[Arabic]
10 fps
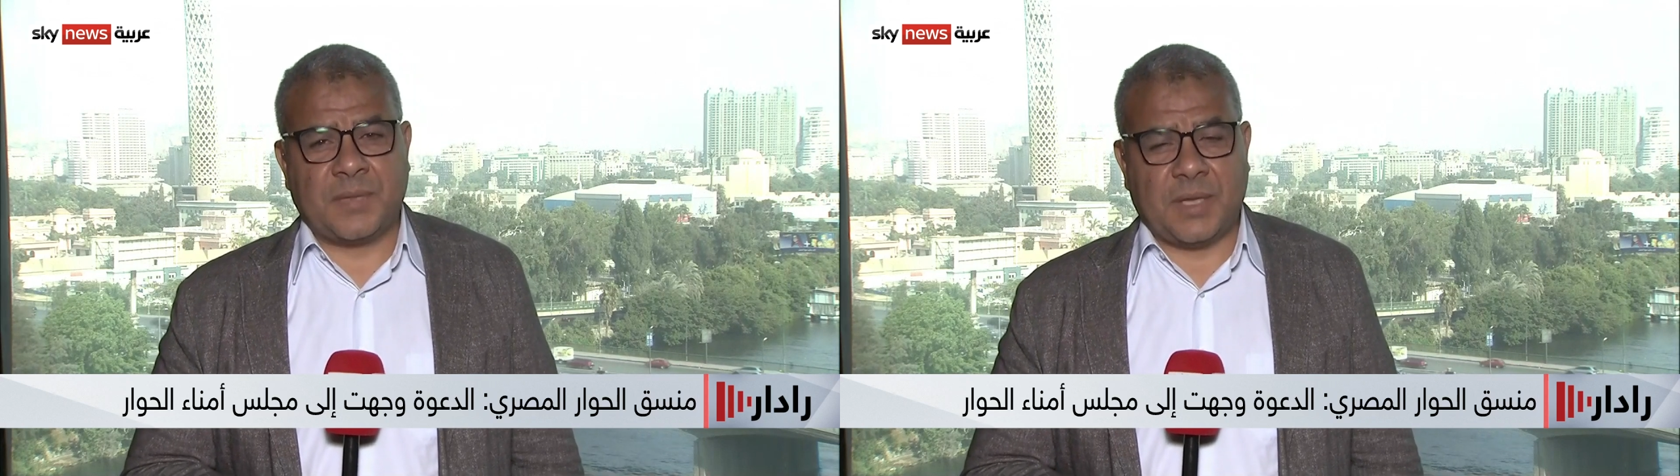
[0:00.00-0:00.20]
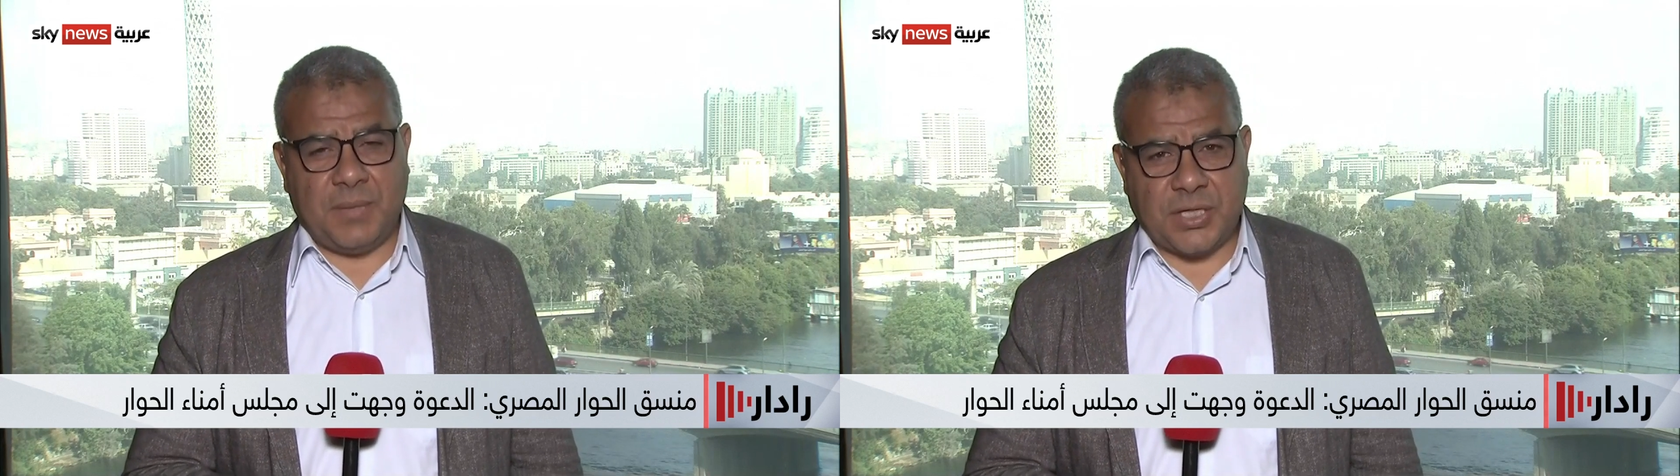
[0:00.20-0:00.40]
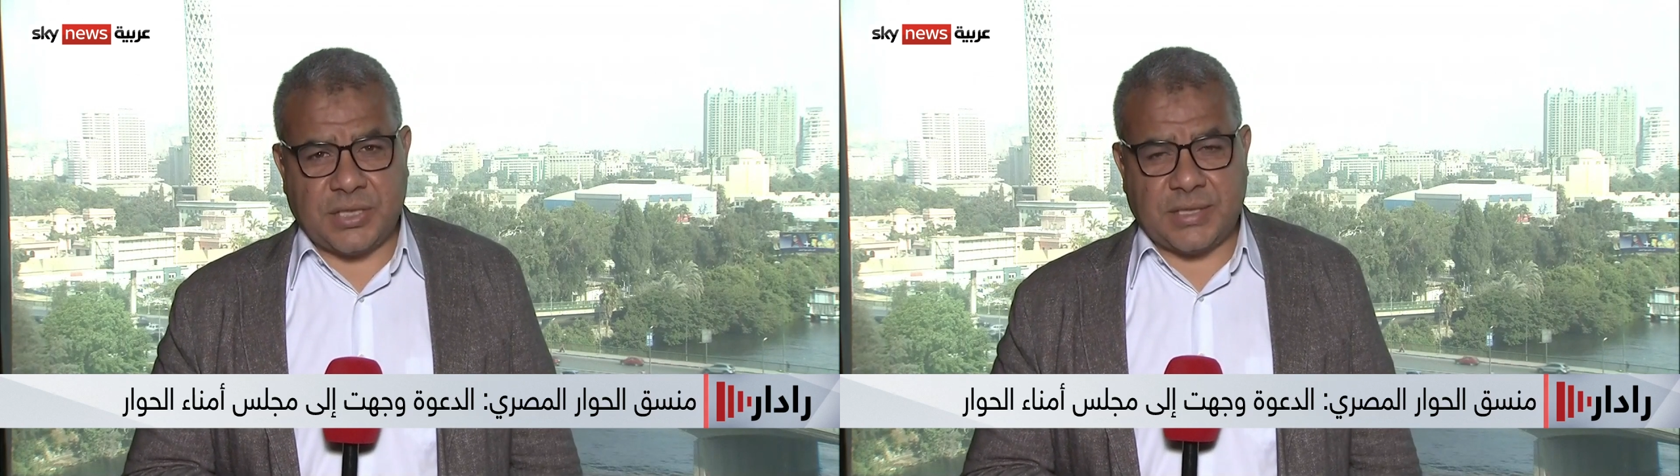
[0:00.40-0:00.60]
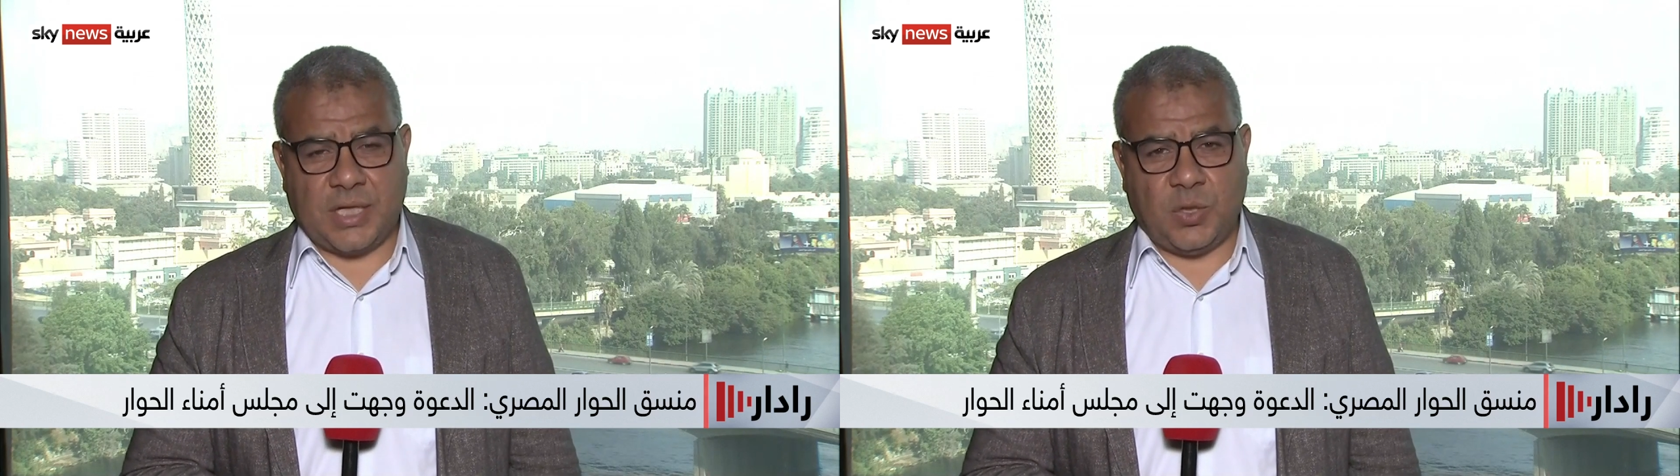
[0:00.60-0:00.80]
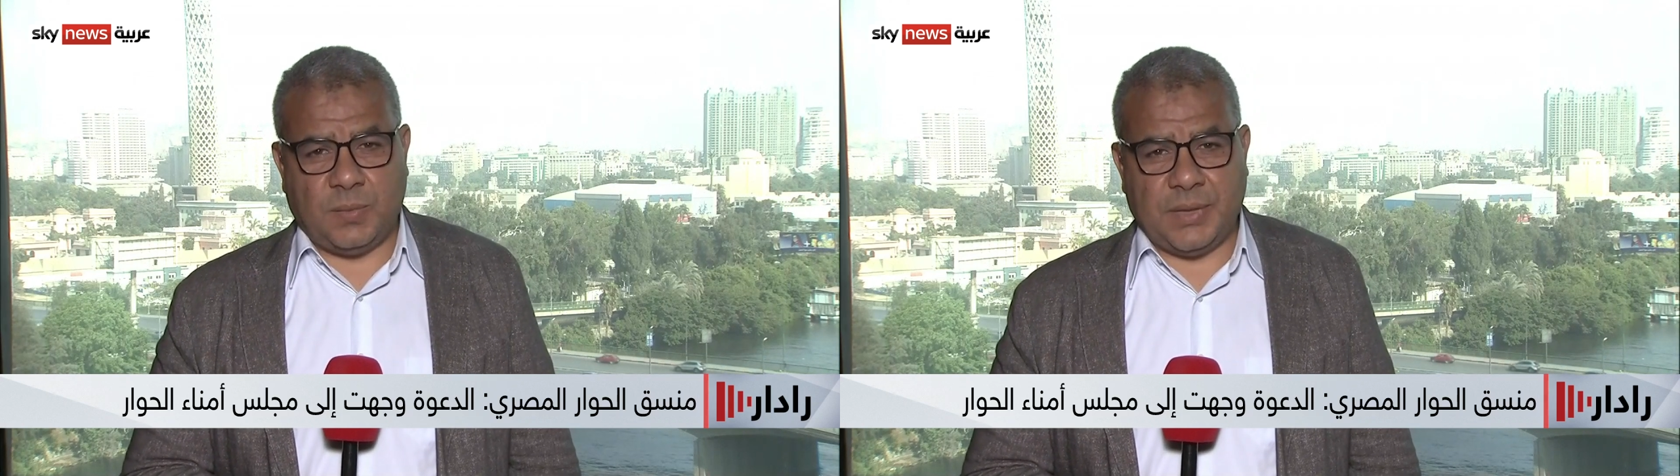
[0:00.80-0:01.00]
مجلس
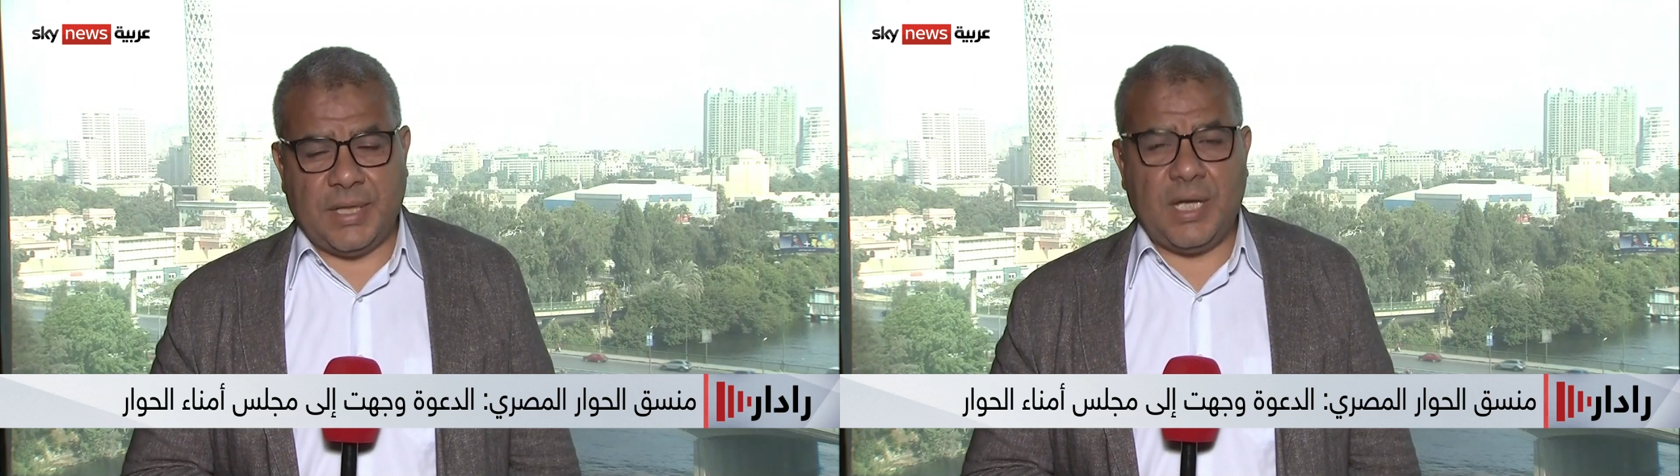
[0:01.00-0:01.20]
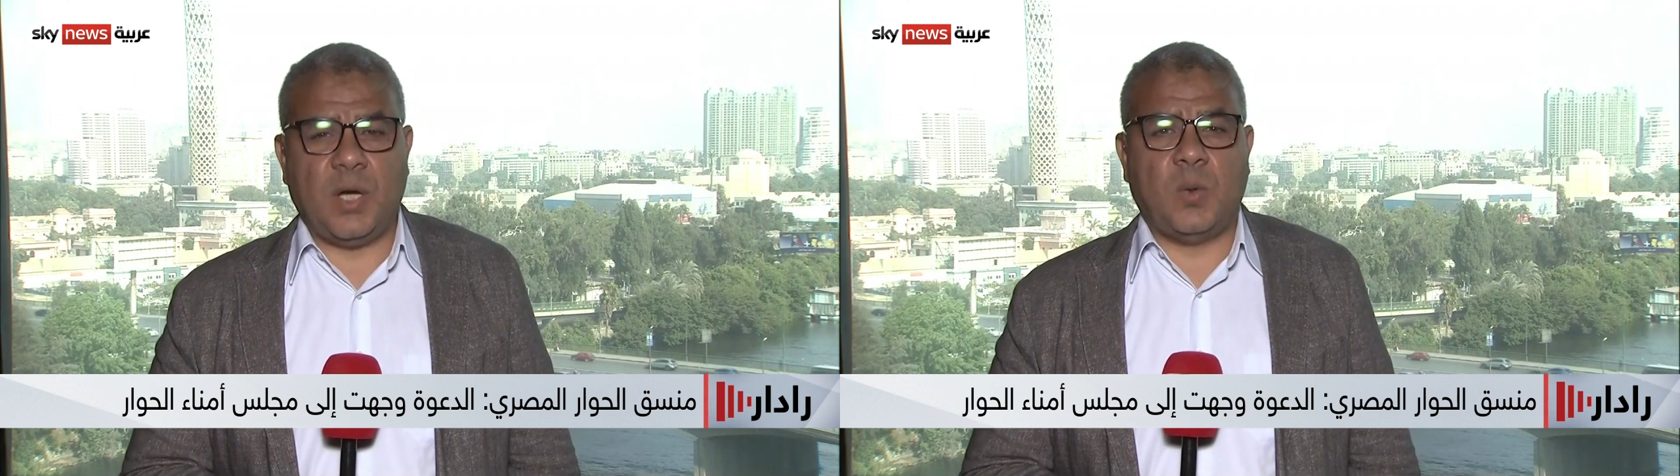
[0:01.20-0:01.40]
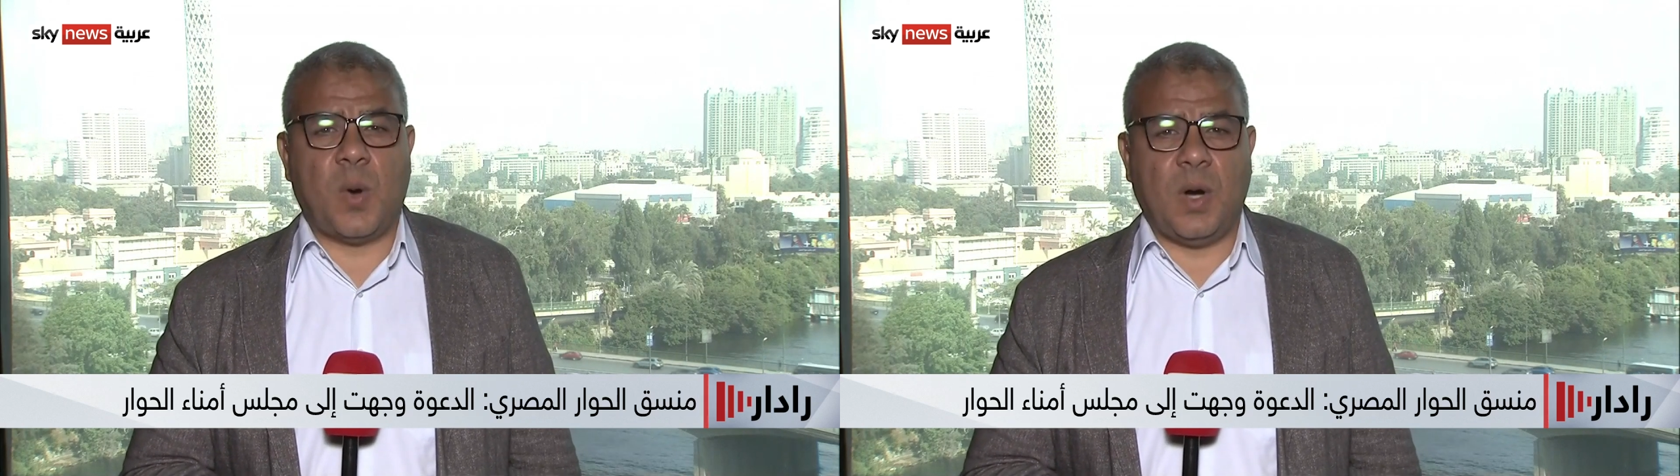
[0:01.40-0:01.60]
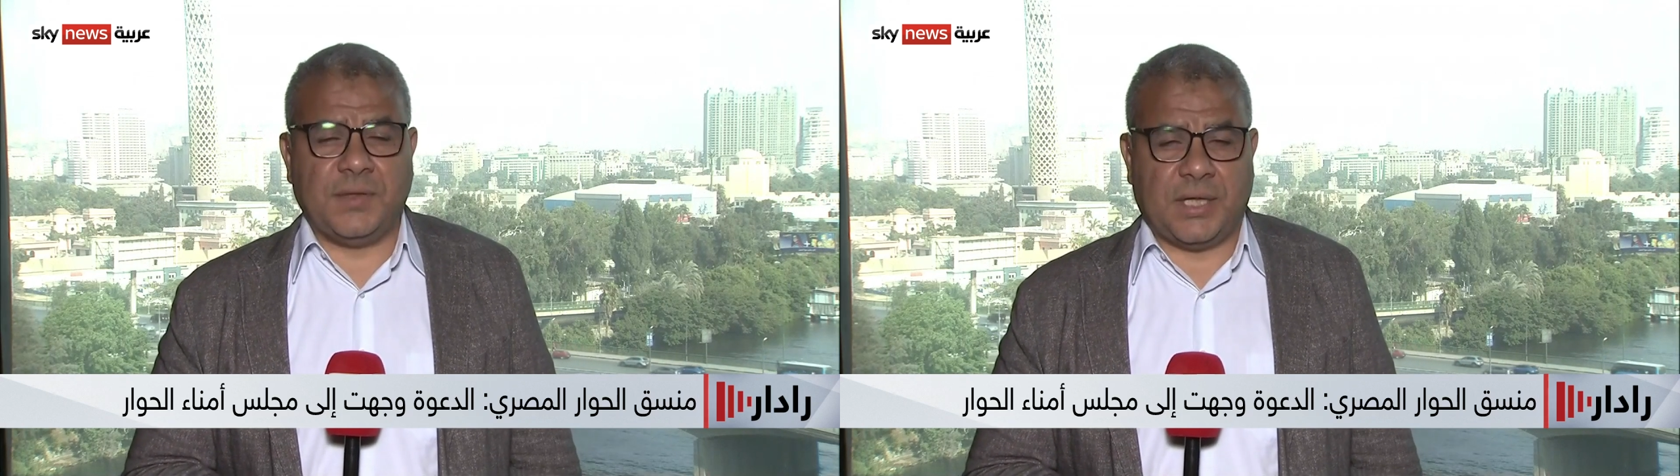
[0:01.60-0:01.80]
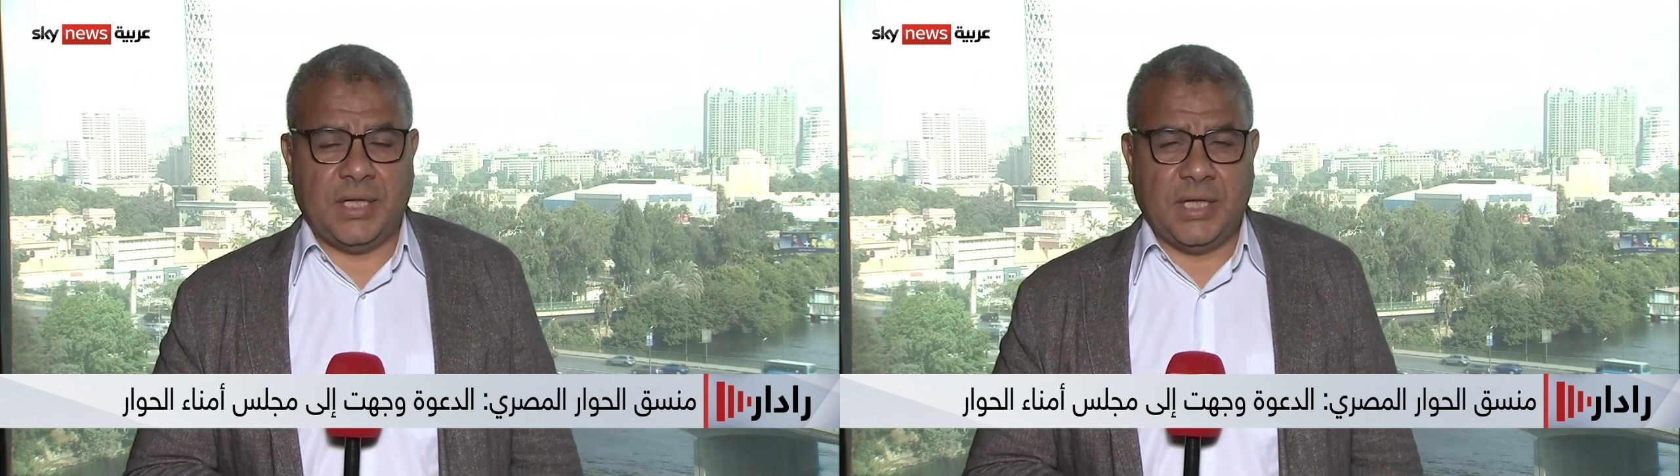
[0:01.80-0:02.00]
الأمناء
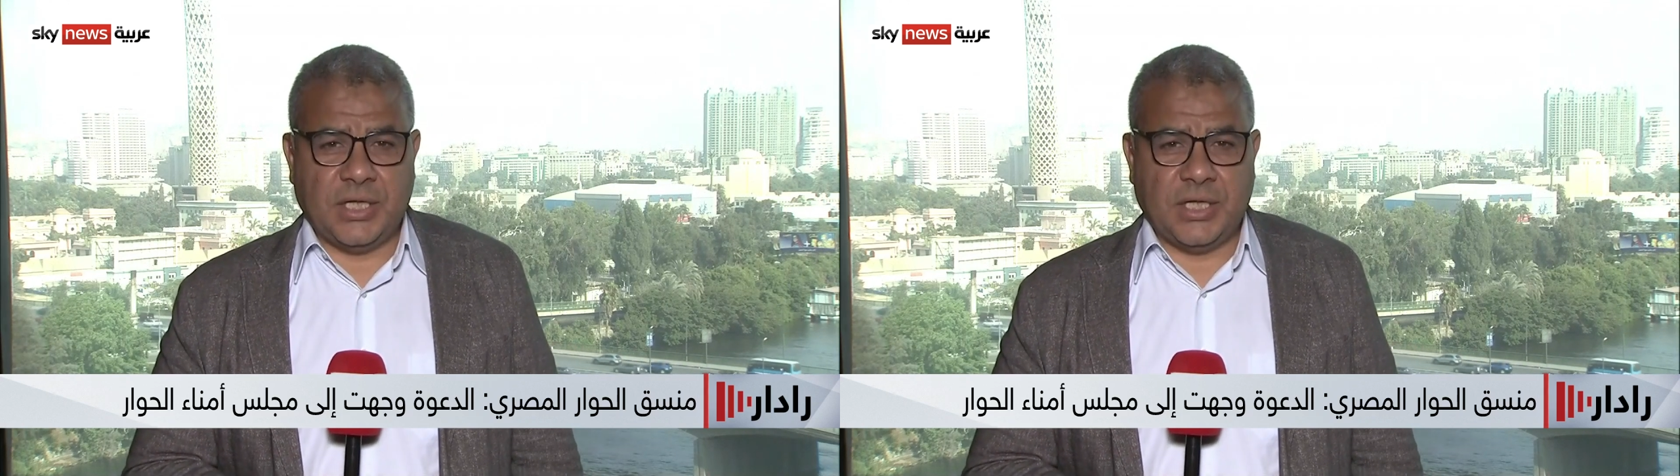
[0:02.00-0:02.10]
ووضع